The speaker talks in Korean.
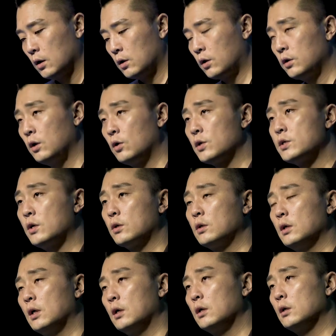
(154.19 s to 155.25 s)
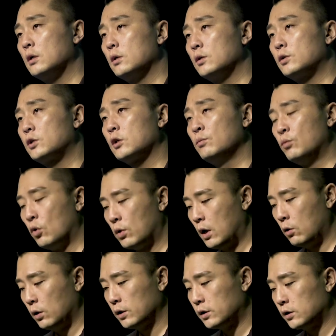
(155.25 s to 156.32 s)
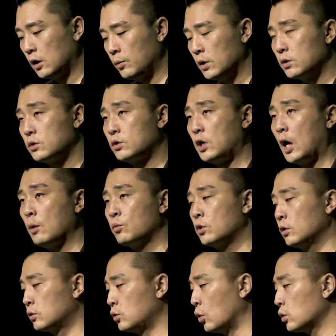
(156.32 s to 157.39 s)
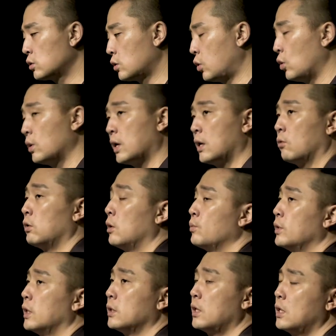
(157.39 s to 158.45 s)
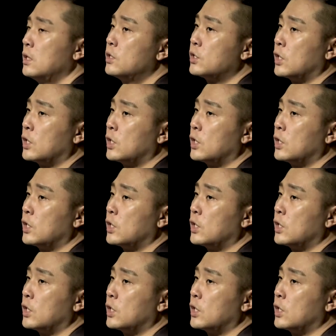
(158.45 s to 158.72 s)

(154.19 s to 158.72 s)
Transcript: 그런데 여기서 지금 뭐라고 하시냐면 재물을 놓고 가라고 합니다. 근데 이